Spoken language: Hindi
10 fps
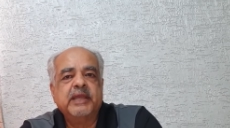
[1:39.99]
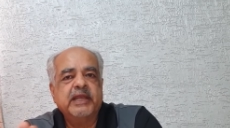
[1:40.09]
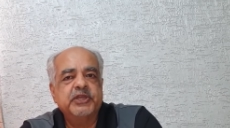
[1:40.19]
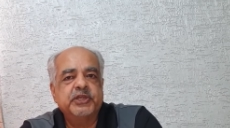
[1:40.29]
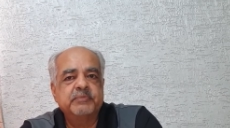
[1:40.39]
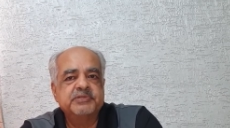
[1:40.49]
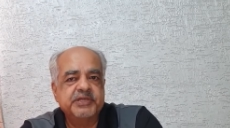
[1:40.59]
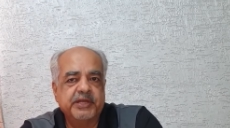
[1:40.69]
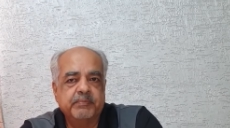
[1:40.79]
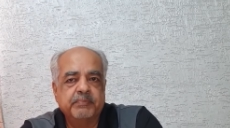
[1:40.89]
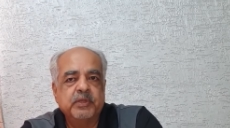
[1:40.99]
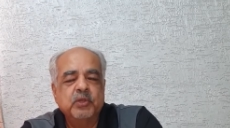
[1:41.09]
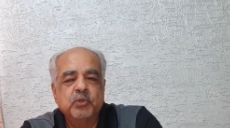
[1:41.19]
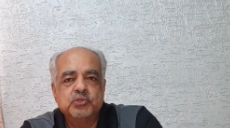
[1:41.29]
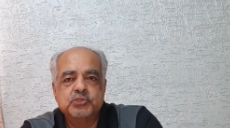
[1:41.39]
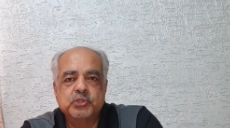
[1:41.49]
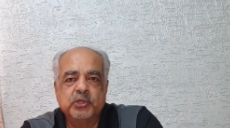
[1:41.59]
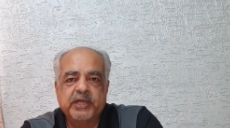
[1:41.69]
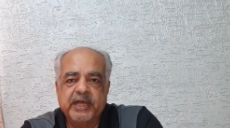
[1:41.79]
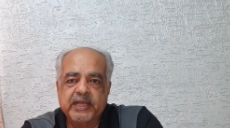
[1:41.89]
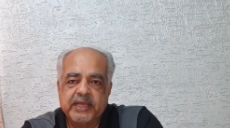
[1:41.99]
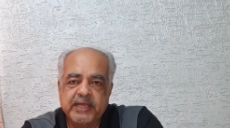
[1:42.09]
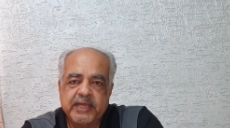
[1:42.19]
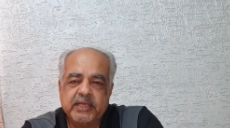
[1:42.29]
कैल्शियम सिरप उसको डाल के